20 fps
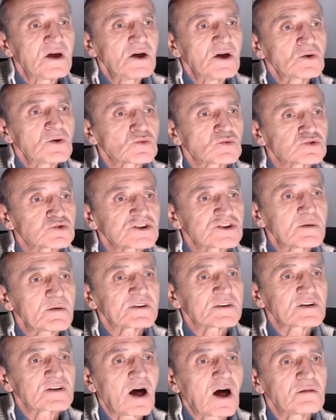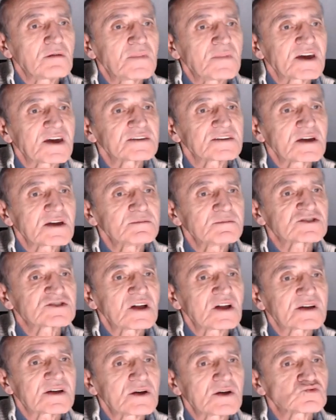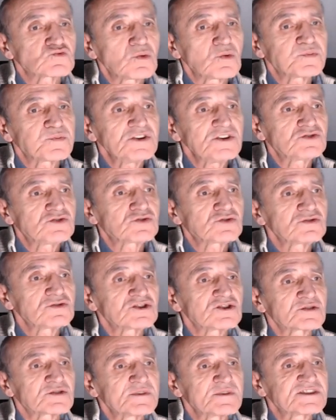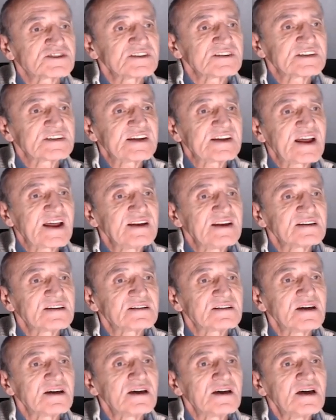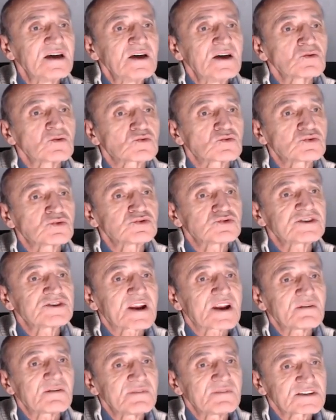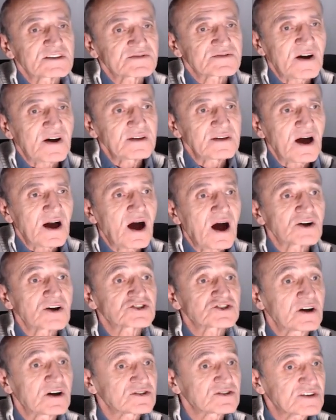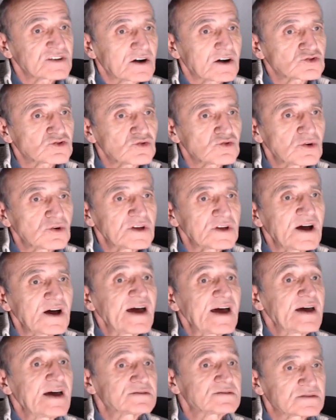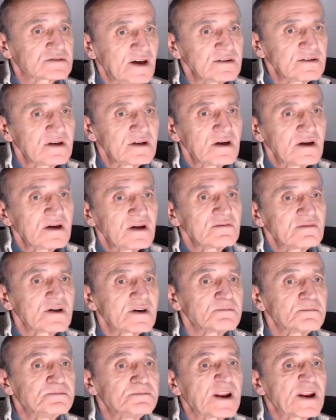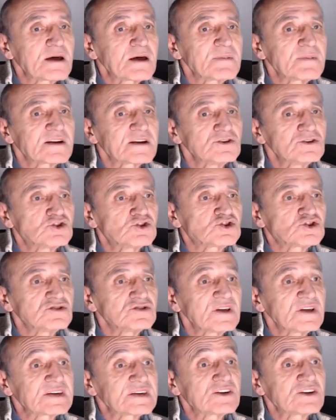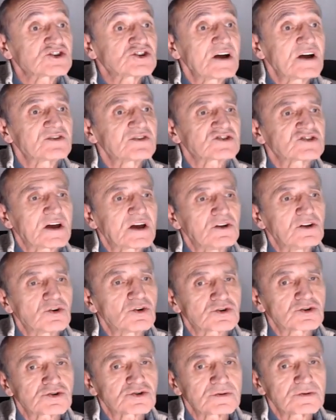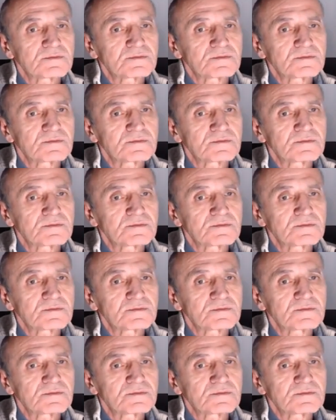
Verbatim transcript: Kuzeybatı Almanya'da imzalanan toplu iş sözleşmesi genellikle Kuzeren Vesfalya, Aşağı Saksonya, Hessen ve Bremen içinde geçerli sayılıyor.